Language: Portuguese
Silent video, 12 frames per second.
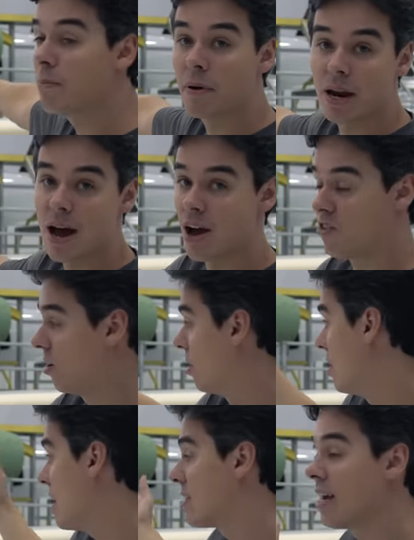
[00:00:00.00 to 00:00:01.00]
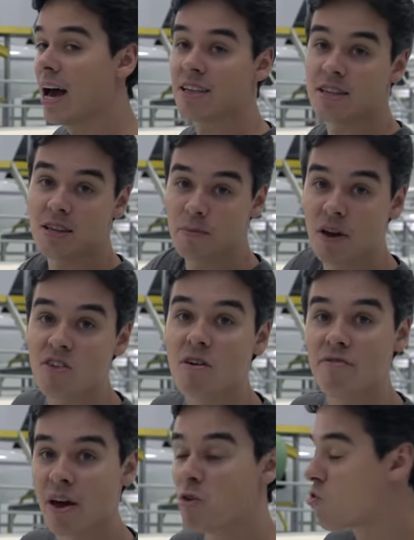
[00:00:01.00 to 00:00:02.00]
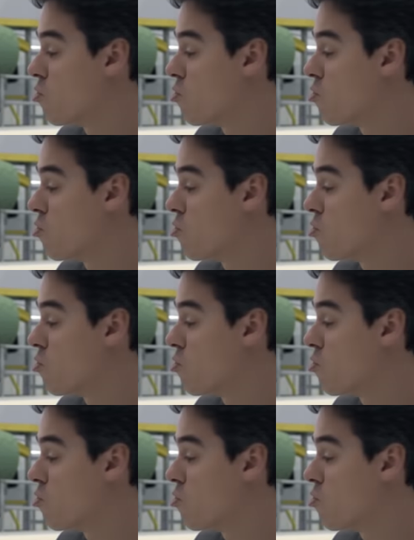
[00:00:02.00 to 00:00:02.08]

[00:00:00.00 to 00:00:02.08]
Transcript: a empenagem. Nas asas também já veio